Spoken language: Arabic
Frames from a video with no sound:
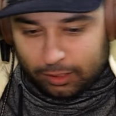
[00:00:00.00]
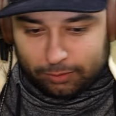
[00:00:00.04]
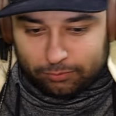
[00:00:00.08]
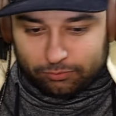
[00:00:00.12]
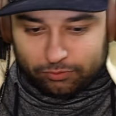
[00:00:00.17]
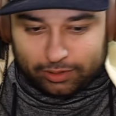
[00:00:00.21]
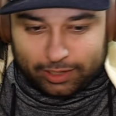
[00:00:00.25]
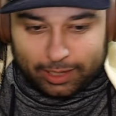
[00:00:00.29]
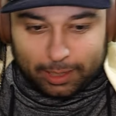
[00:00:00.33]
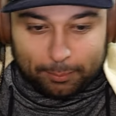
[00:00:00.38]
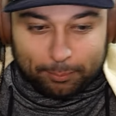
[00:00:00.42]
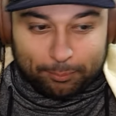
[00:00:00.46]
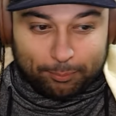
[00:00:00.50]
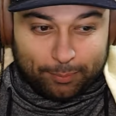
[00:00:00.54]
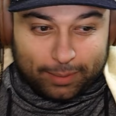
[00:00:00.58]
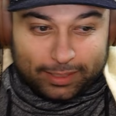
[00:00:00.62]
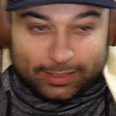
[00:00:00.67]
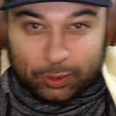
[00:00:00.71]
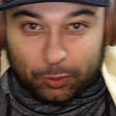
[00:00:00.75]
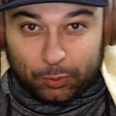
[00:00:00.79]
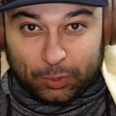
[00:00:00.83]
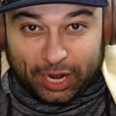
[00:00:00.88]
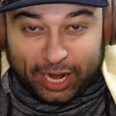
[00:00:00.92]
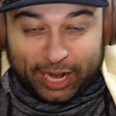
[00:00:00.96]
فيب ما
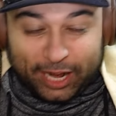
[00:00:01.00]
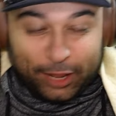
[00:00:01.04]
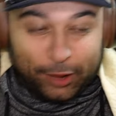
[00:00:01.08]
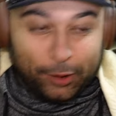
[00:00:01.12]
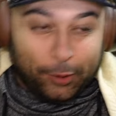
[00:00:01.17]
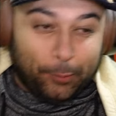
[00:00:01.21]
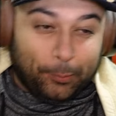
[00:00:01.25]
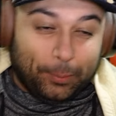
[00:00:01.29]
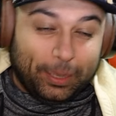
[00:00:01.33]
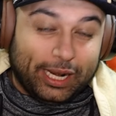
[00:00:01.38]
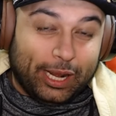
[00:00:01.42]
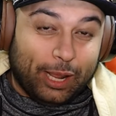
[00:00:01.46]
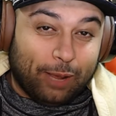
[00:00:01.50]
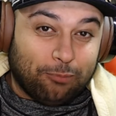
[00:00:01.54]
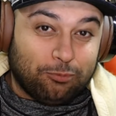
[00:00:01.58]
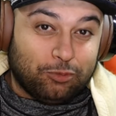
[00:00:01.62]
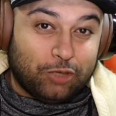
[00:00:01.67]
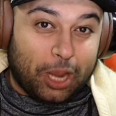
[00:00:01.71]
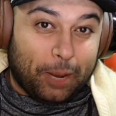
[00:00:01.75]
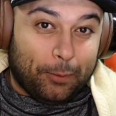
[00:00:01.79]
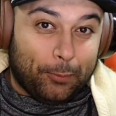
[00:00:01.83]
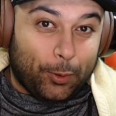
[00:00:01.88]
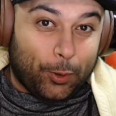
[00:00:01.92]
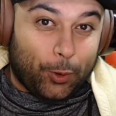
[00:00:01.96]
طول عليكم اليوم
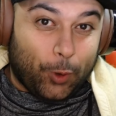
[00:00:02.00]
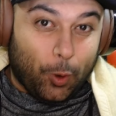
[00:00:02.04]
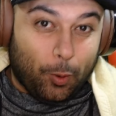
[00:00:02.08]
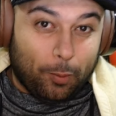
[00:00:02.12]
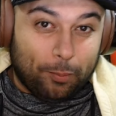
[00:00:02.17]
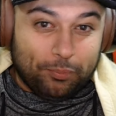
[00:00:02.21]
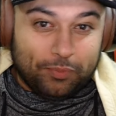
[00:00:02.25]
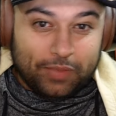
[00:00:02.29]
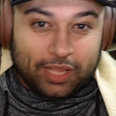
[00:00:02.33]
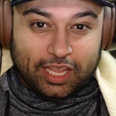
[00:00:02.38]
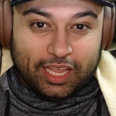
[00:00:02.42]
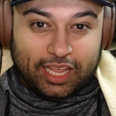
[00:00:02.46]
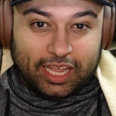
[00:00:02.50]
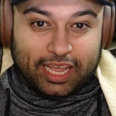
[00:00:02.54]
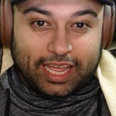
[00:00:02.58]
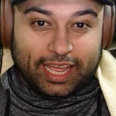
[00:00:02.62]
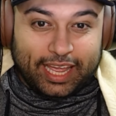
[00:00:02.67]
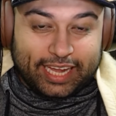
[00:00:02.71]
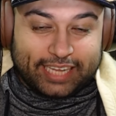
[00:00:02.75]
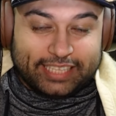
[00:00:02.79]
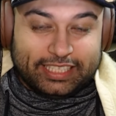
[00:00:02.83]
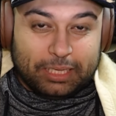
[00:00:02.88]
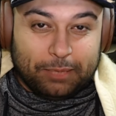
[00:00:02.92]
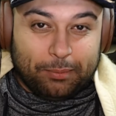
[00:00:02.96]
لكم
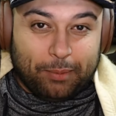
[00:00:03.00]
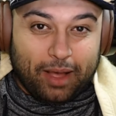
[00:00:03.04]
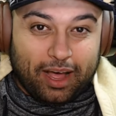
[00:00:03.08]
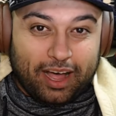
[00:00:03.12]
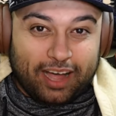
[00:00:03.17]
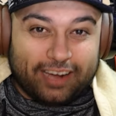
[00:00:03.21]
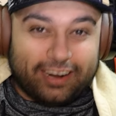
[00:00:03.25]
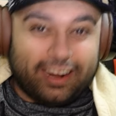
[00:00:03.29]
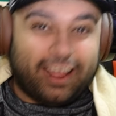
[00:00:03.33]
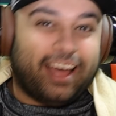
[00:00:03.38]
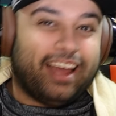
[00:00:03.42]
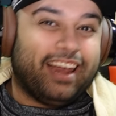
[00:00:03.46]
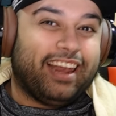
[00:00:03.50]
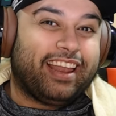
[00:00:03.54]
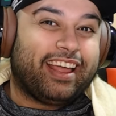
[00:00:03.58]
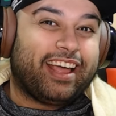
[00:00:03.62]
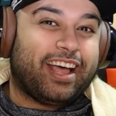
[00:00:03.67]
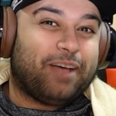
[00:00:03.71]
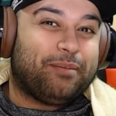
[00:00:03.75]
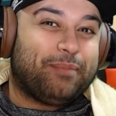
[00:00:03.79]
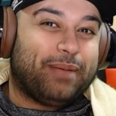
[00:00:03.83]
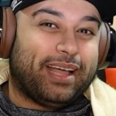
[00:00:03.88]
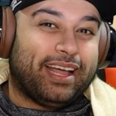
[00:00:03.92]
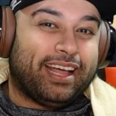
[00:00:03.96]
اختبار
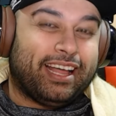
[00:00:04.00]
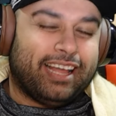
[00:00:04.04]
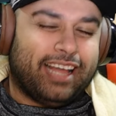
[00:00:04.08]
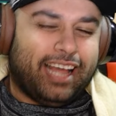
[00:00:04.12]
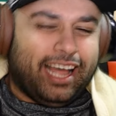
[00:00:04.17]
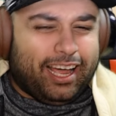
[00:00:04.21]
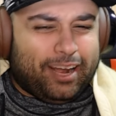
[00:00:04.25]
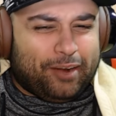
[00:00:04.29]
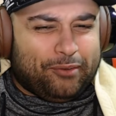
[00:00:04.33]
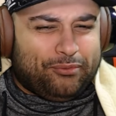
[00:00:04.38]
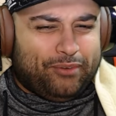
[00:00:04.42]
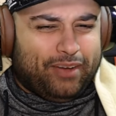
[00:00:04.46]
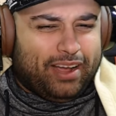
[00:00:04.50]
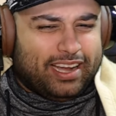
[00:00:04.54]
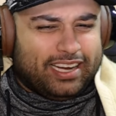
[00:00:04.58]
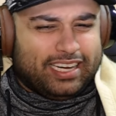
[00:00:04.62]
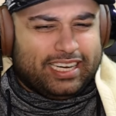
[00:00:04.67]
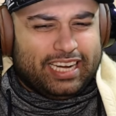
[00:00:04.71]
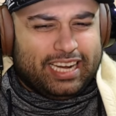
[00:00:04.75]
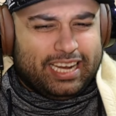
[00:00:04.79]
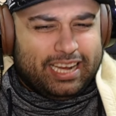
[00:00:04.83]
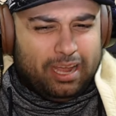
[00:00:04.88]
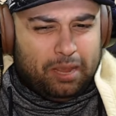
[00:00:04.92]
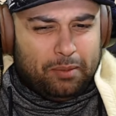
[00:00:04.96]
الغباء اعرف اني
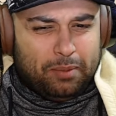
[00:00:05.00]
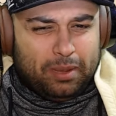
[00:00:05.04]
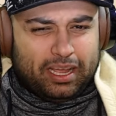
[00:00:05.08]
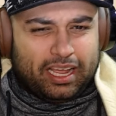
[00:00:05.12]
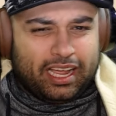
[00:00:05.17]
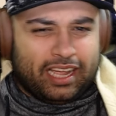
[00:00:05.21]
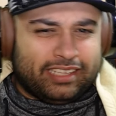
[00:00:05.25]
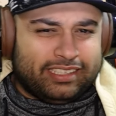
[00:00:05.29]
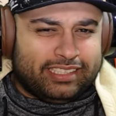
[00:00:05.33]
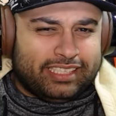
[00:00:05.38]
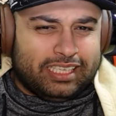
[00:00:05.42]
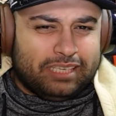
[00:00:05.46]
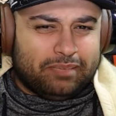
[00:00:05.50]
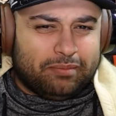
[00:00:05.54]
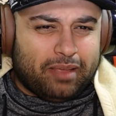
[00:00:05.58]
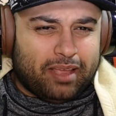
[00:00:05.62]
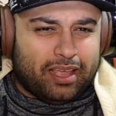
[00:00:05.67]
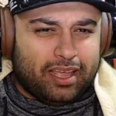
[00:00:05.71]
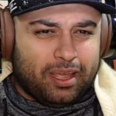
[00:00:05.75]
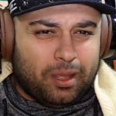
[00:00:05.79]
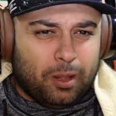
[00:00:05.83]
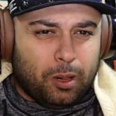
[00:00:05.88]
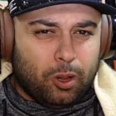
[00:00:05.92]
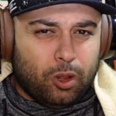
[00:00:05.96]
اللعبة
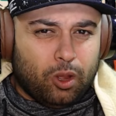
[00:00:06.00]
قديمة